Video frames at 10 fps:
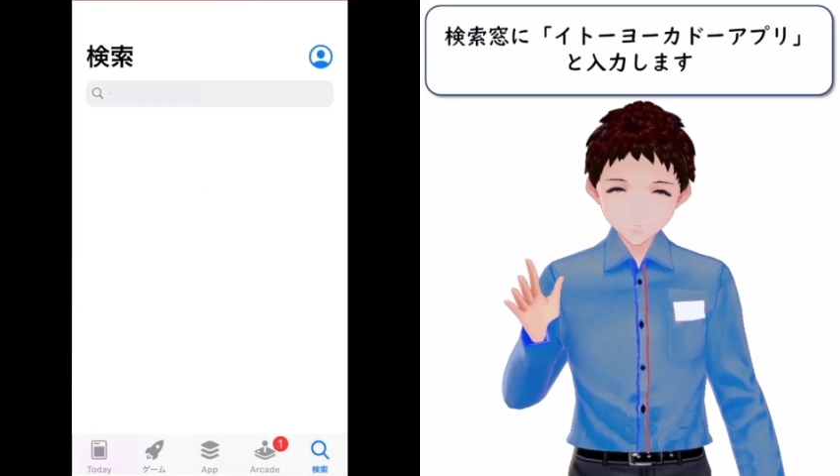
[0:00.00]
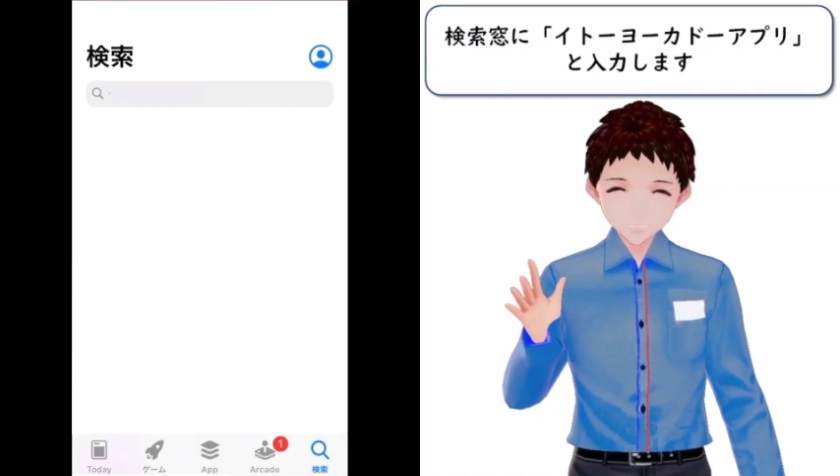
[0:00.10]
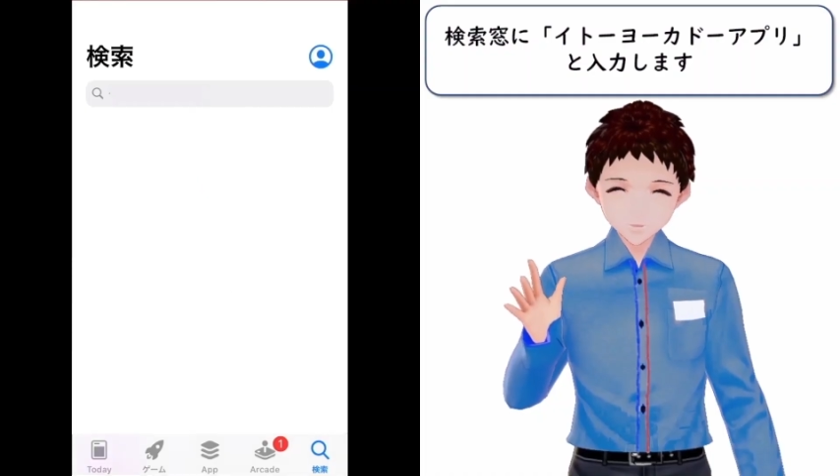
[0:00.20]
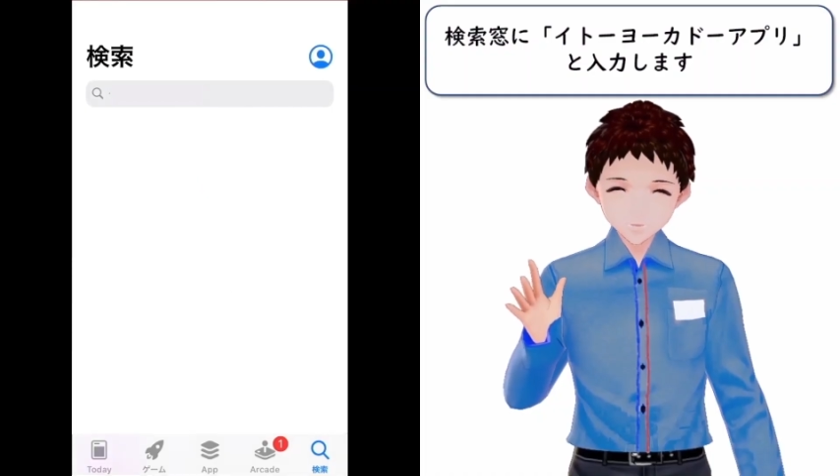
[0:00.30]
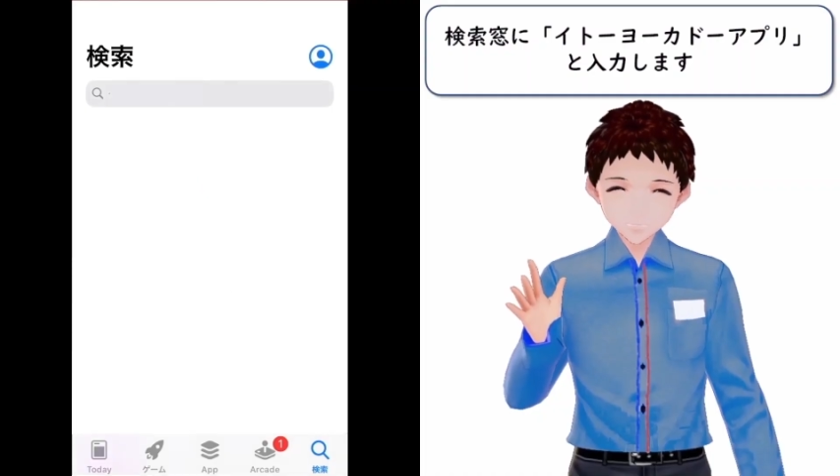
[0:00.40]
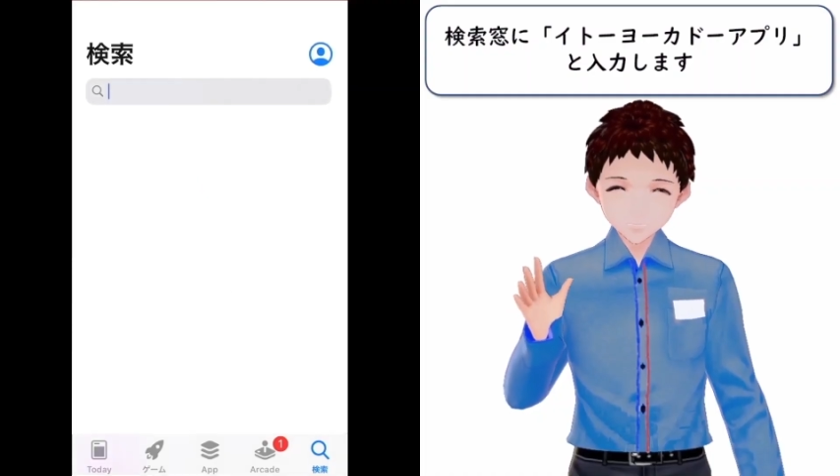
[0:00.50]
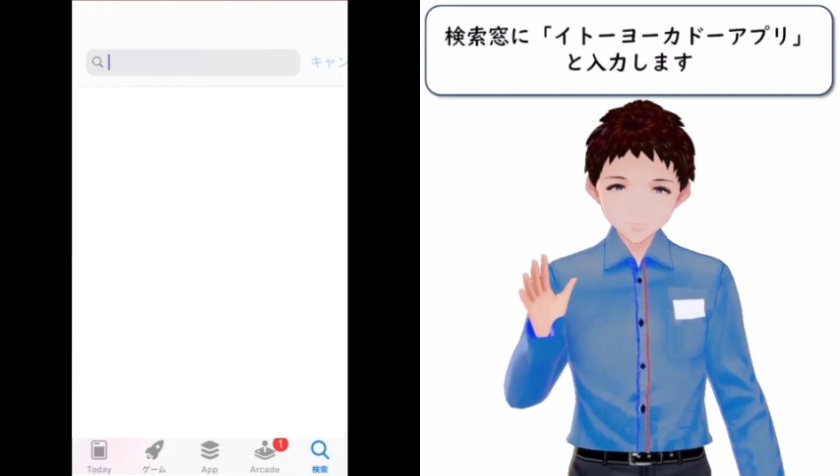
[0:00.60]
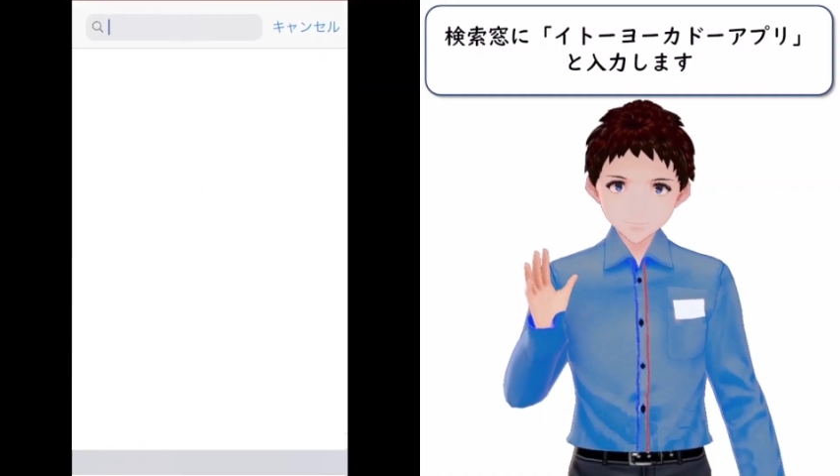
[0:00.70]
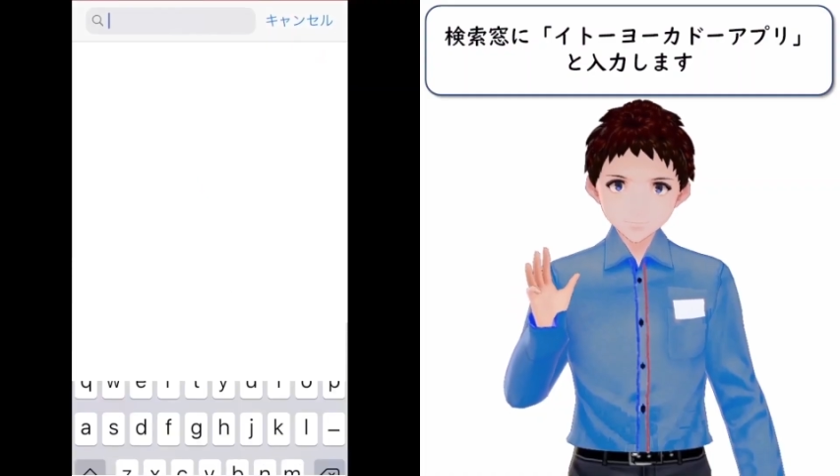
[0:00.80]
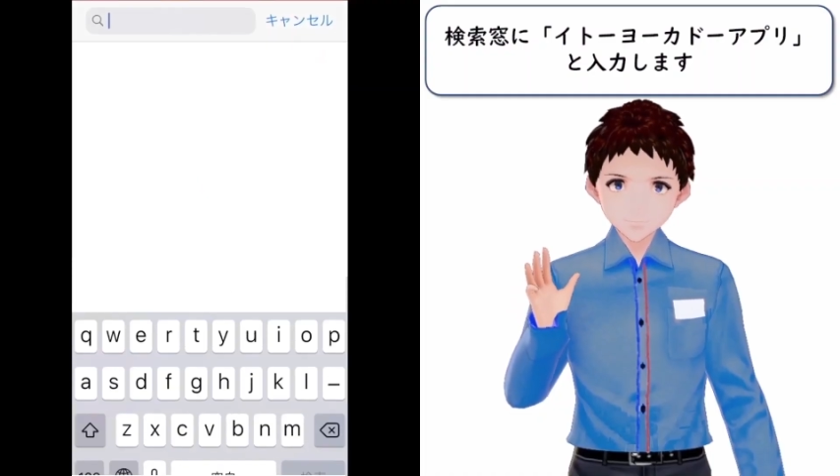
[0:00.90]
検索
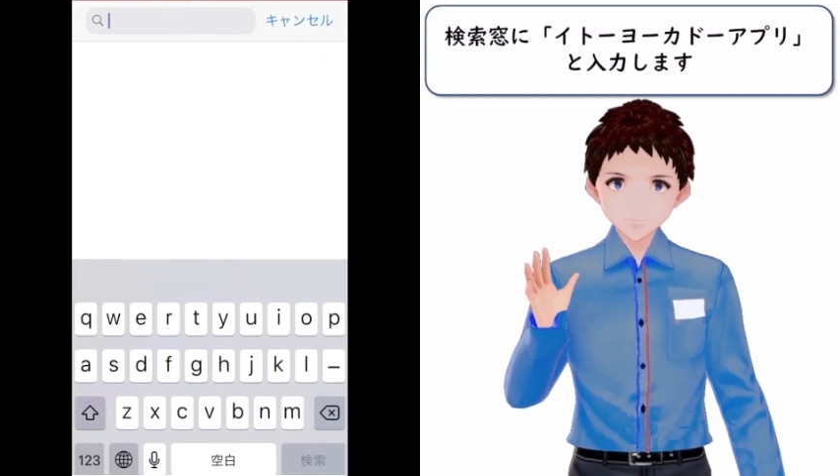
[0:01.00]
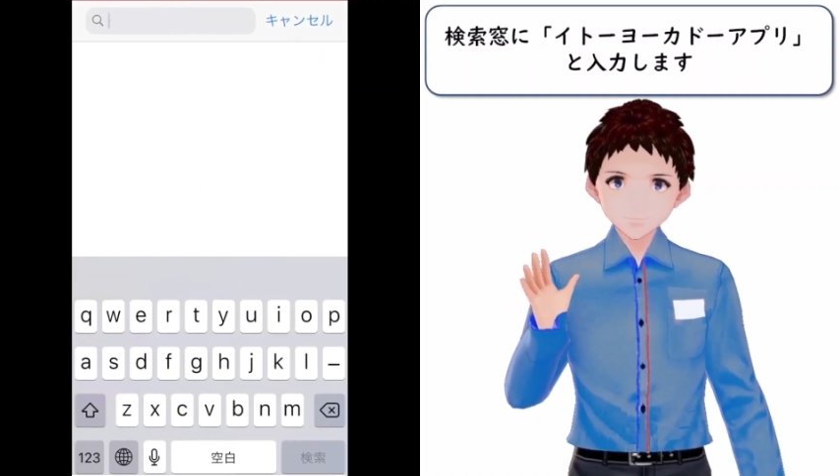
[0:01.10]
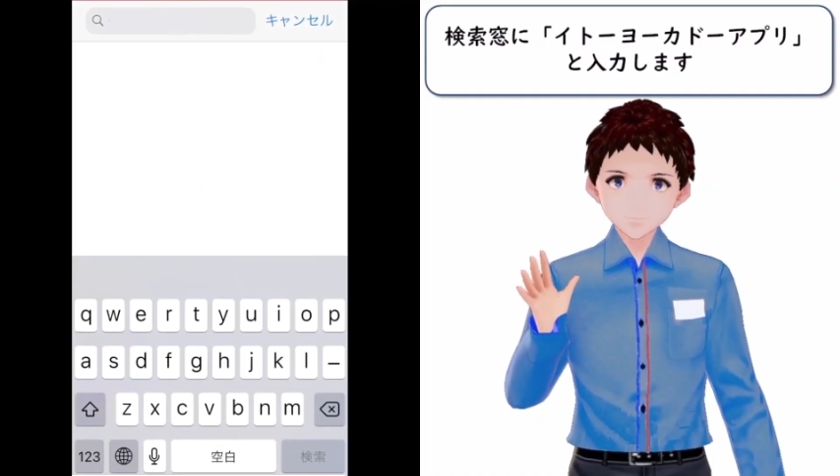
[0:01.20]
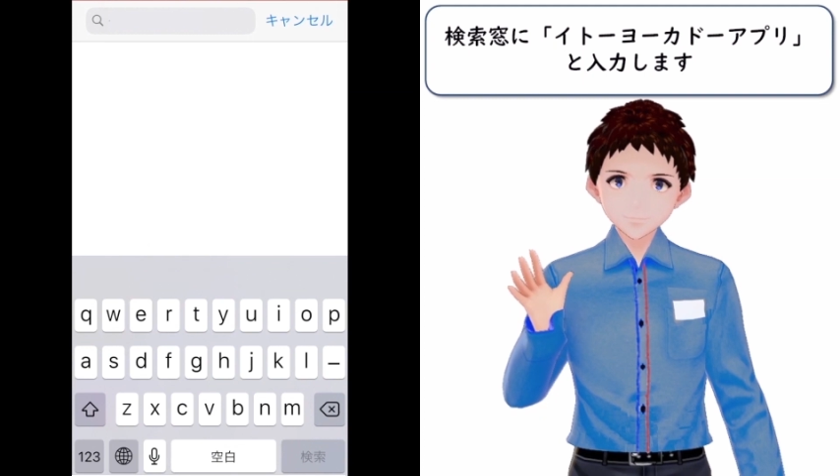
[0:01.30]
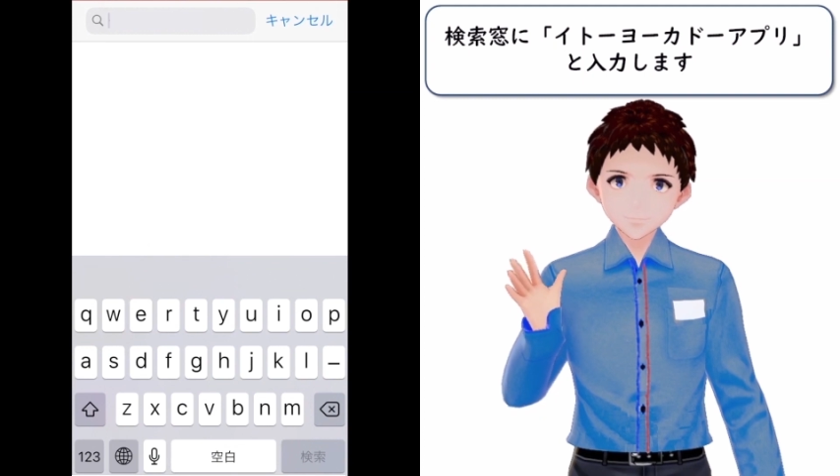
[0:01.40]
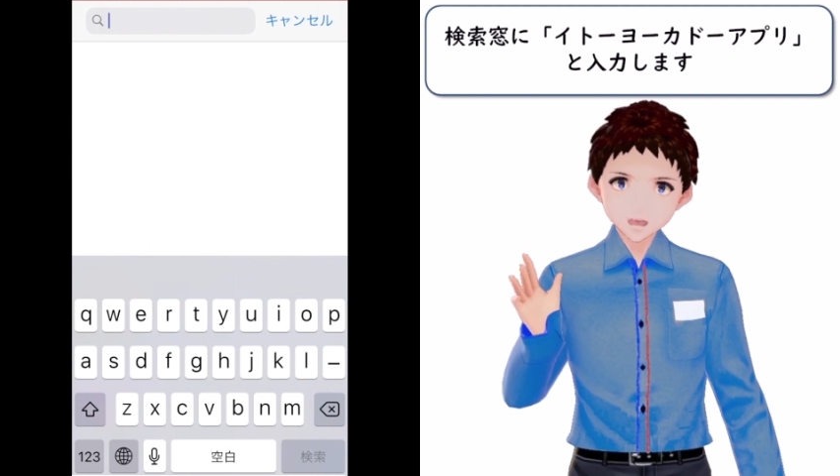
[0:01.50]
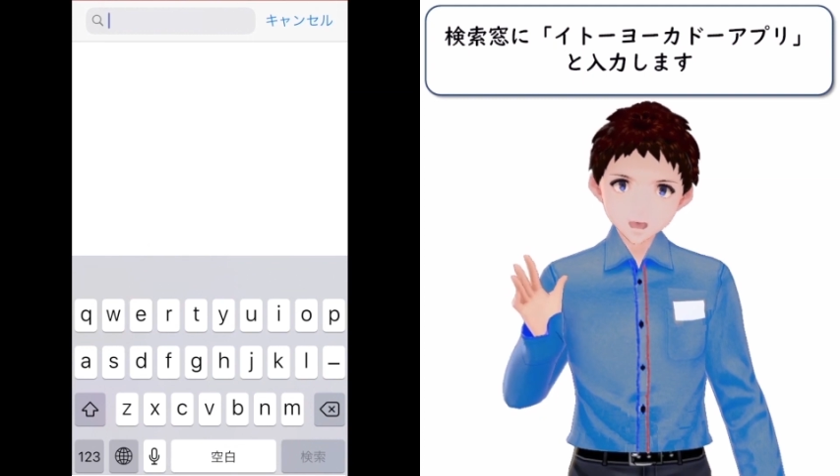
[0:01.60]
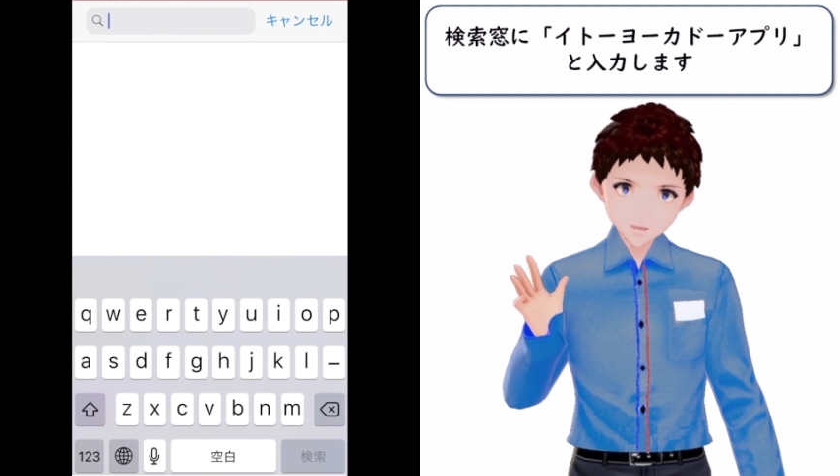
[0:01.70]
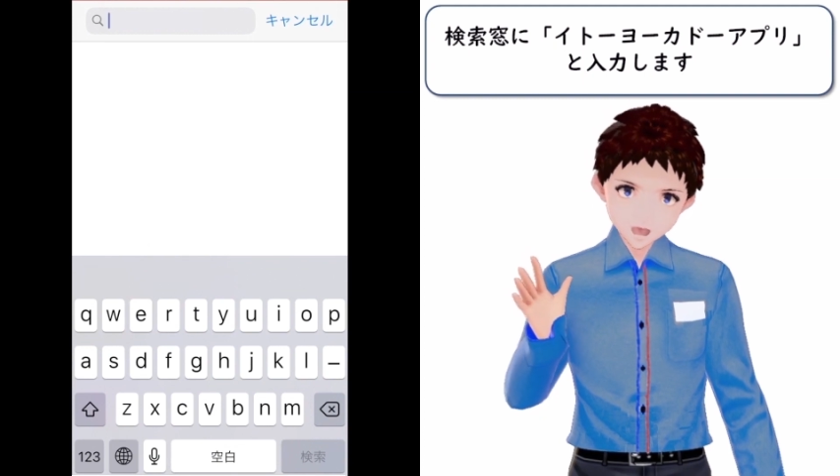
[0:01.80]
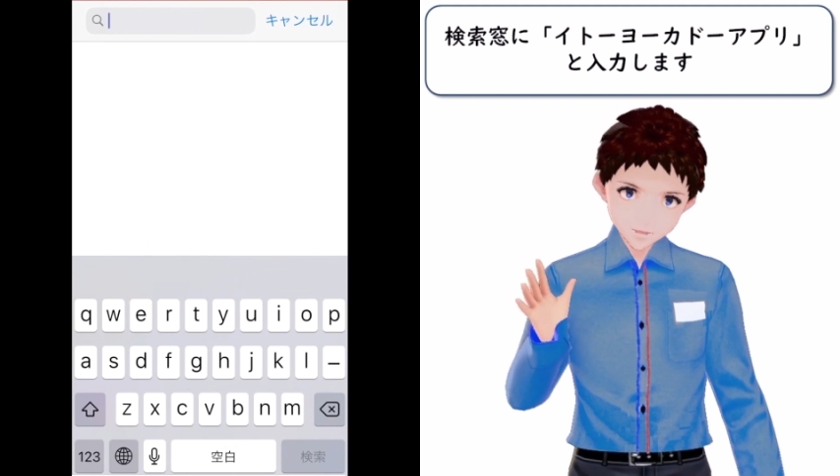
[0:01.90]
窓に「
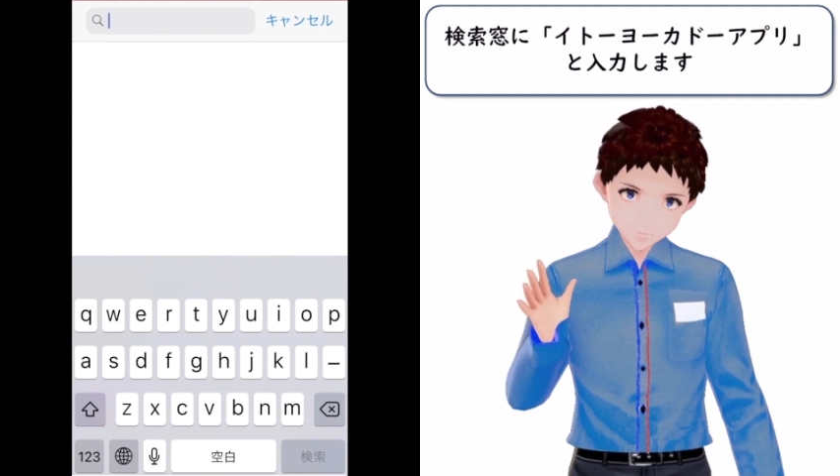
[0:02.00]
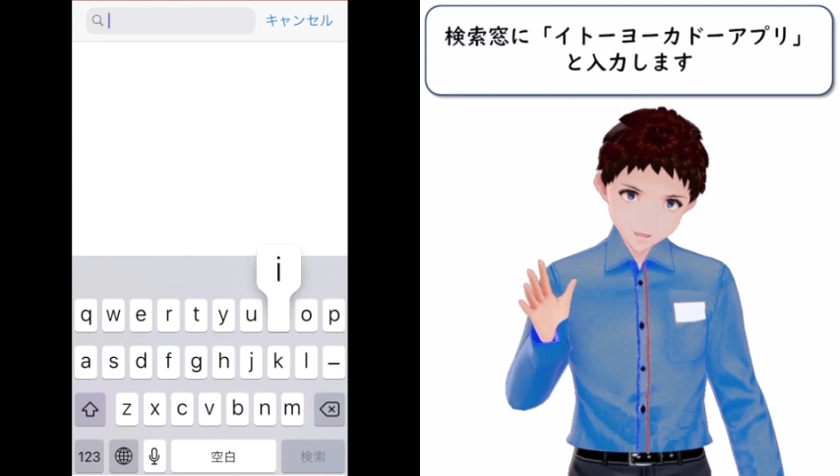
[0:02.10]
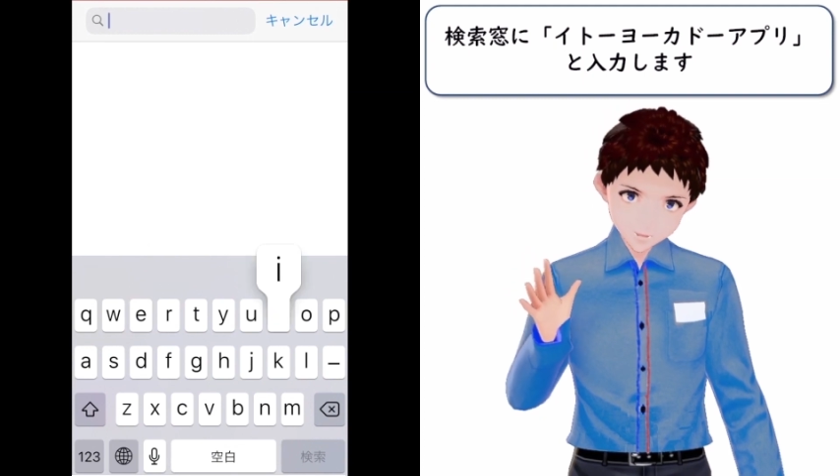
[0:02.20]
伊東洋